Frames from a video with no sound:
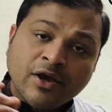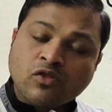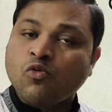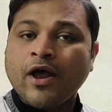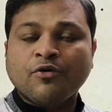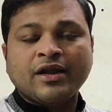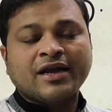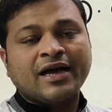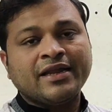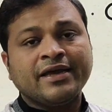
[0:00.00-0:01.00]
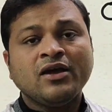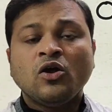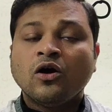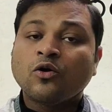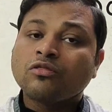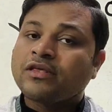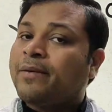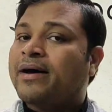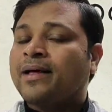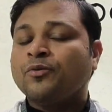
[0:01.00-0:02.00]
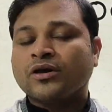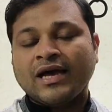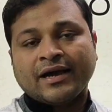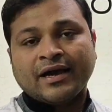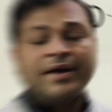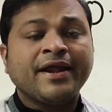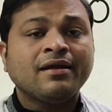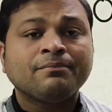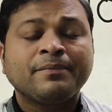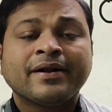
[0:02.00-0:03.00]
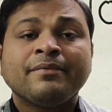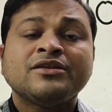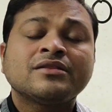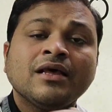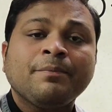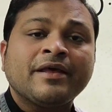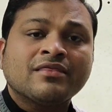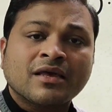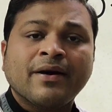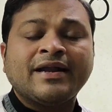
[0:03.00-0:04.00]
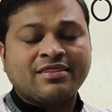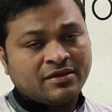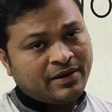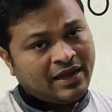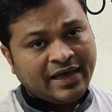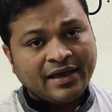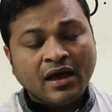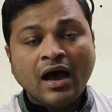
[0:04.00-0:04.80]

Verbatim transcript: स्क्वायर रूट निकालिए और उसके बाद आपको क्या मेरे नंबर में जितने प्लेस के बाद डेसिमल है